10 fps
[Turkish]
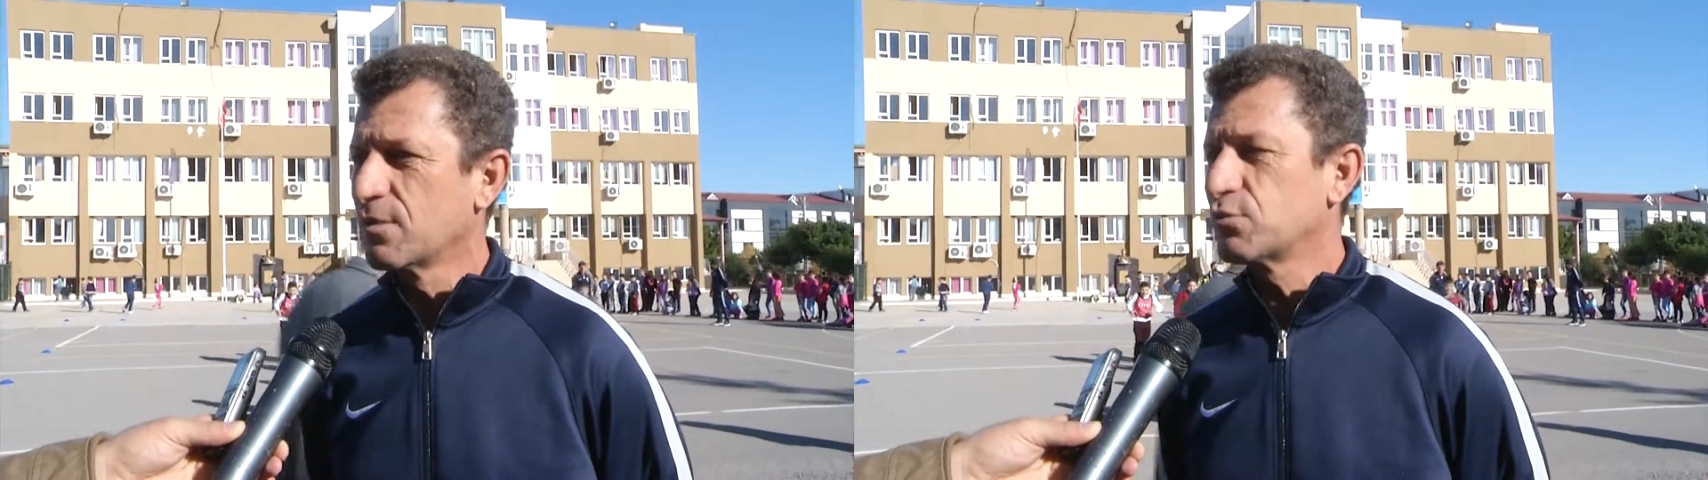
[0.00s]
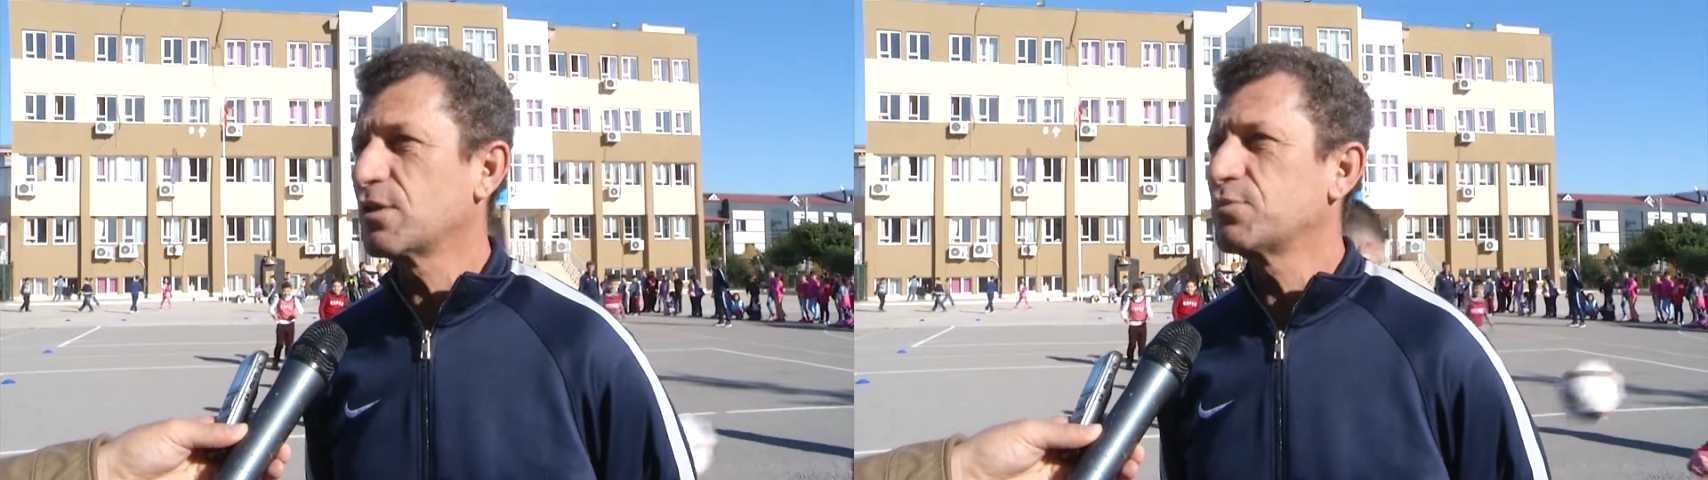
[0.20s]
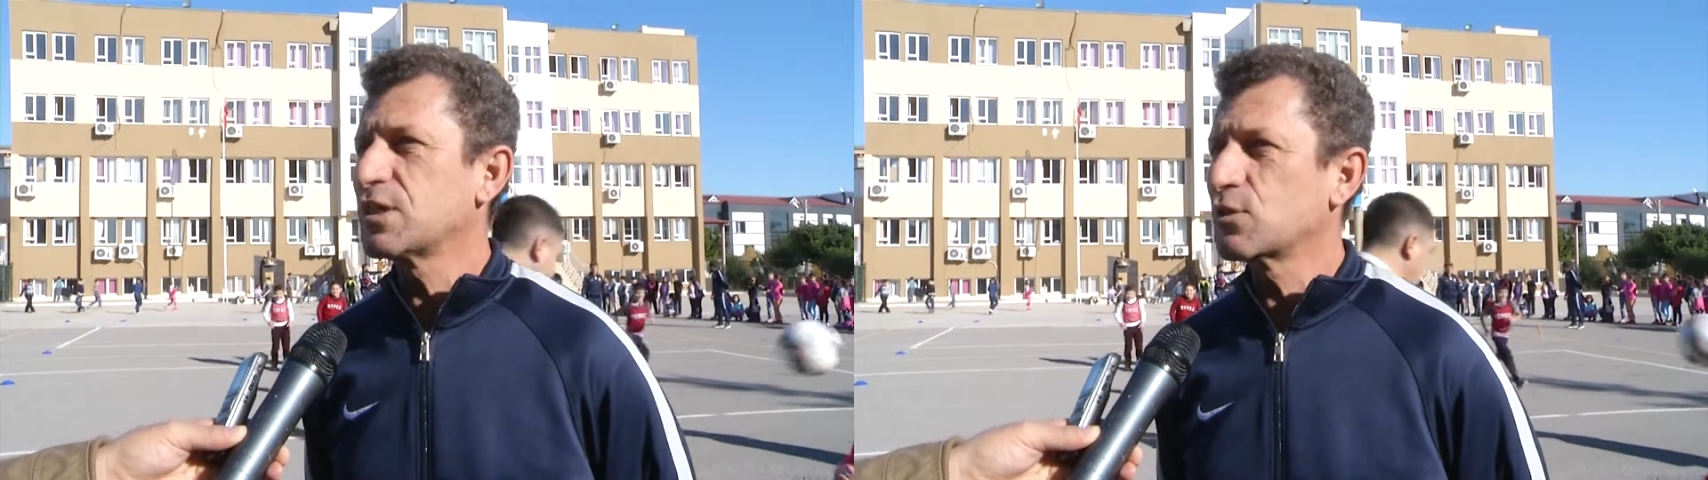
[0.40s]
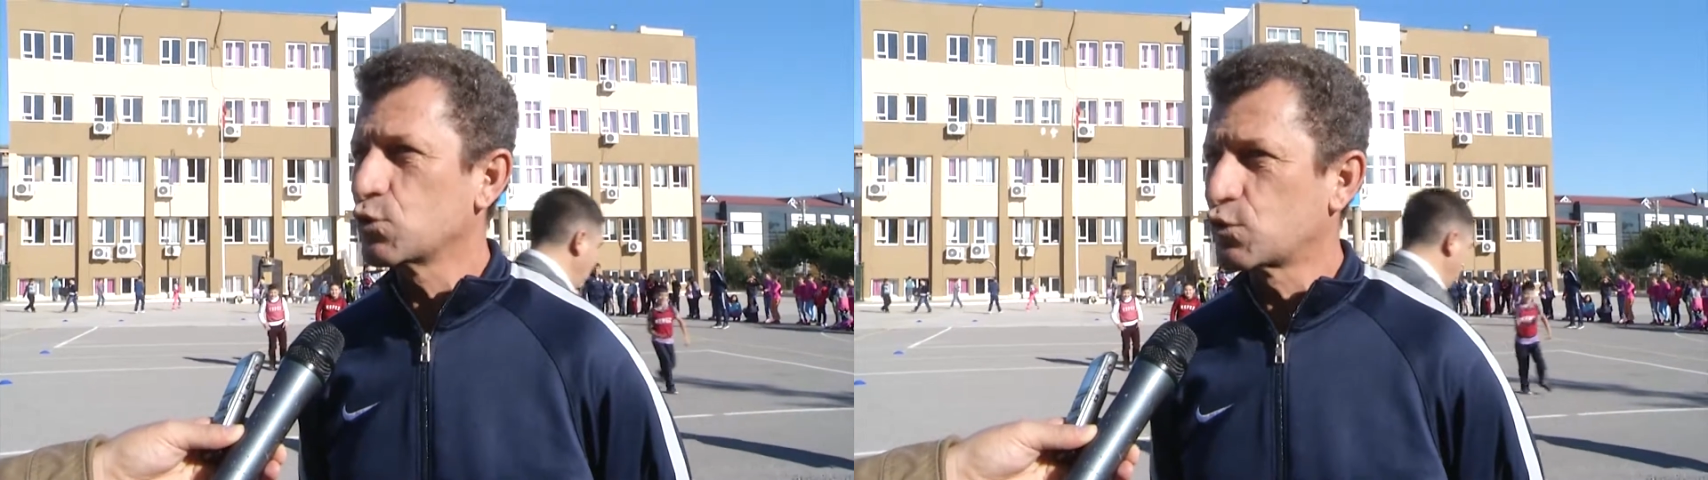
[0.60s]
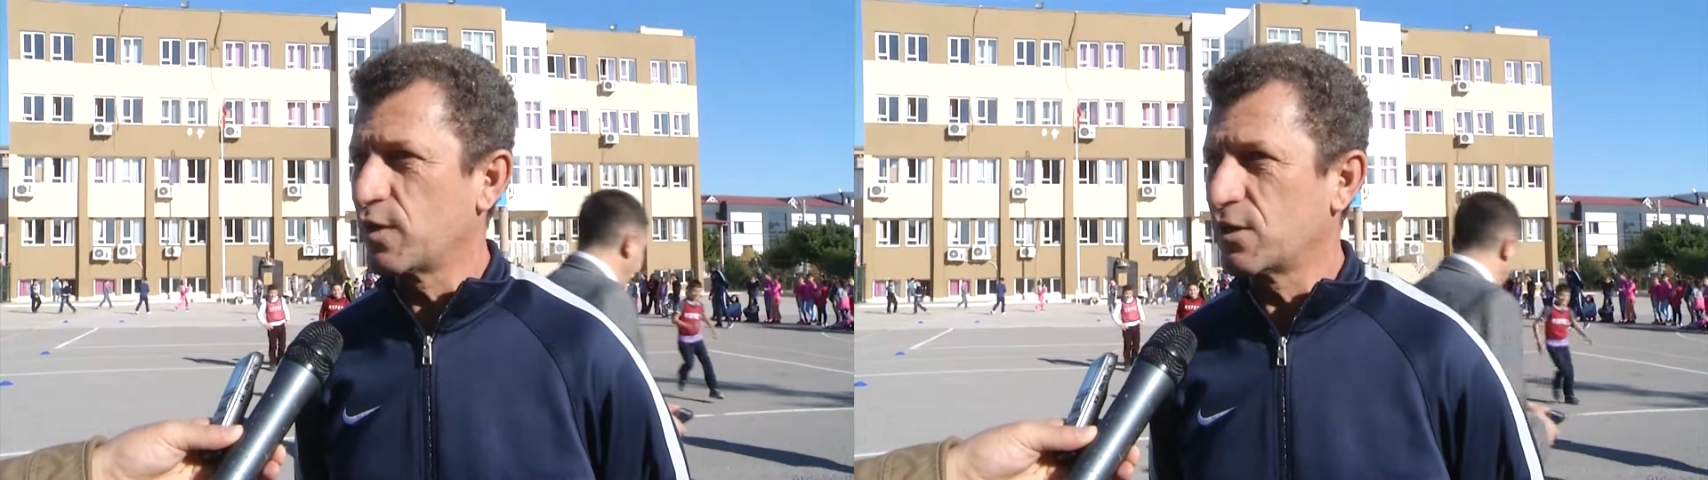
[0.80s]
Bu da bize
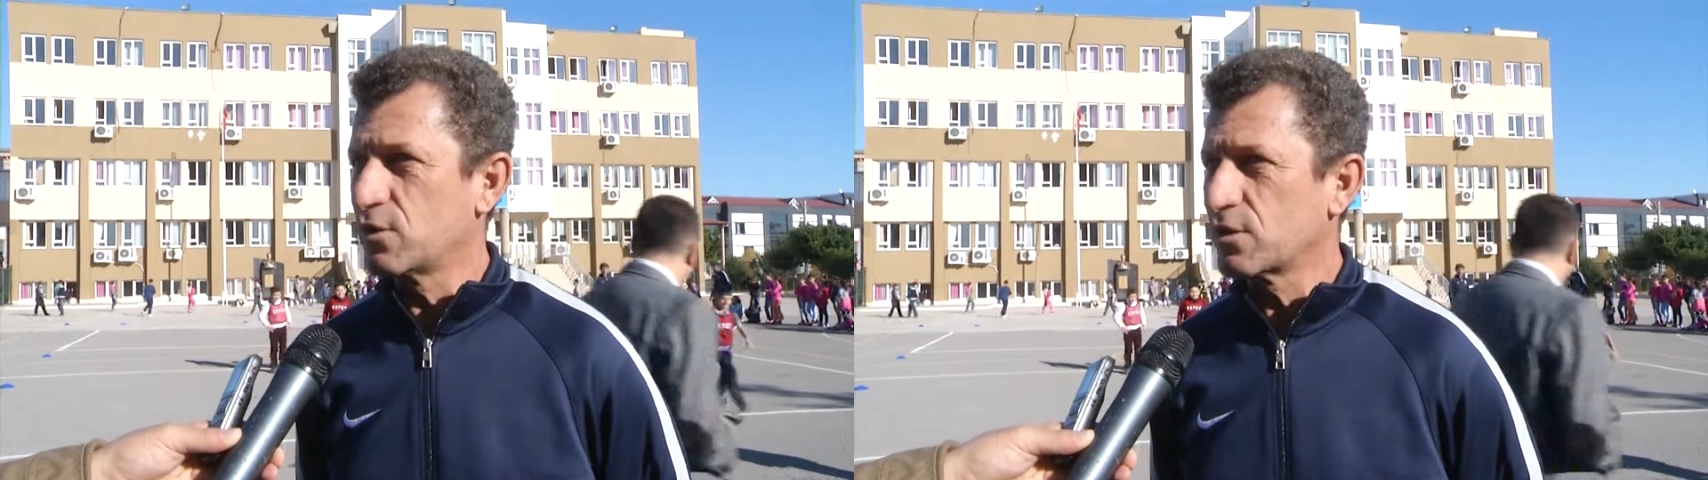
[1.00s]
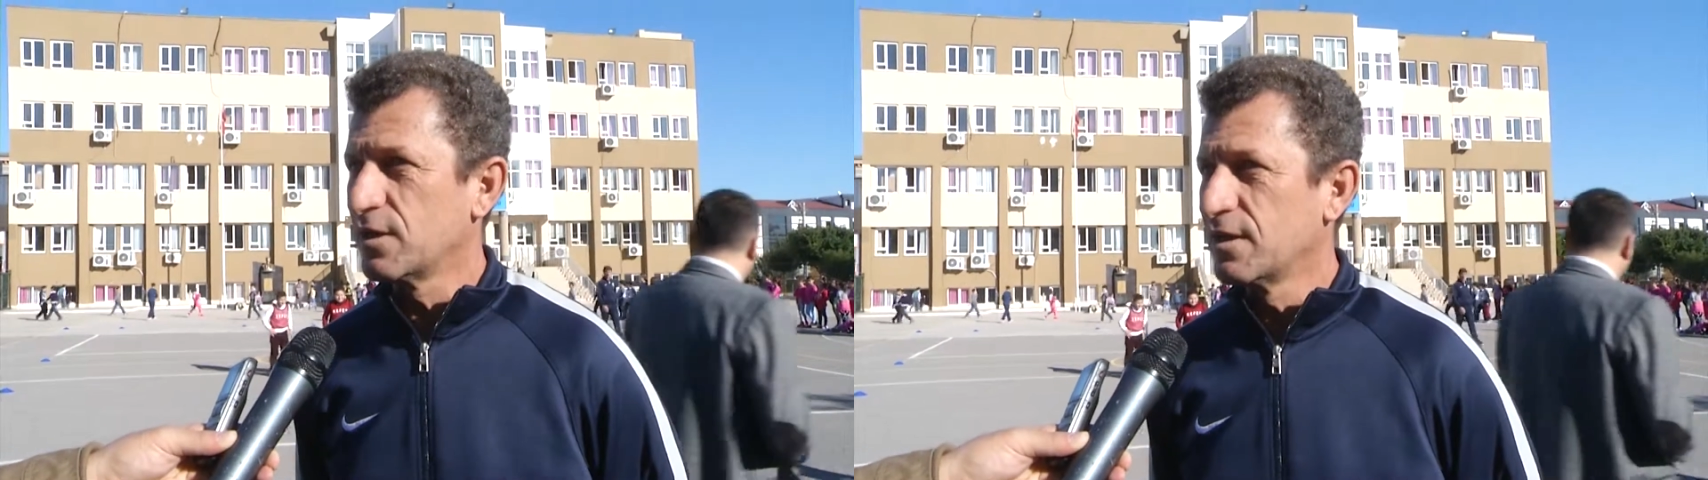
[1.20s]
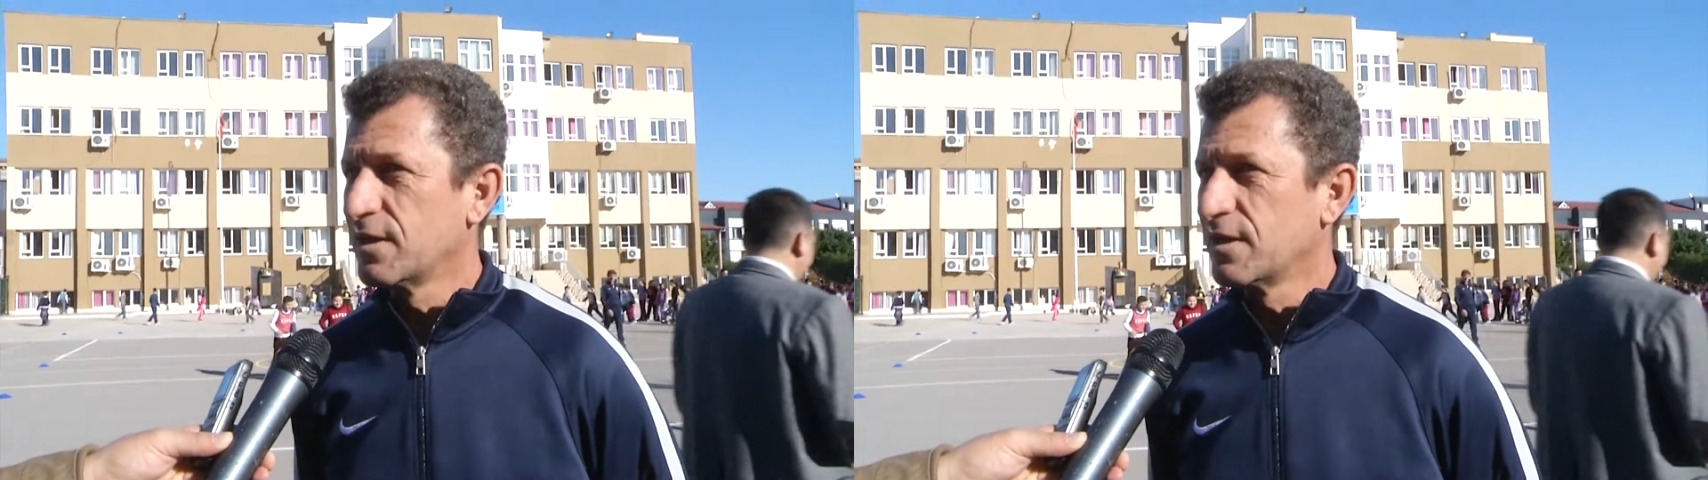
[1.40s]
güç veriyor.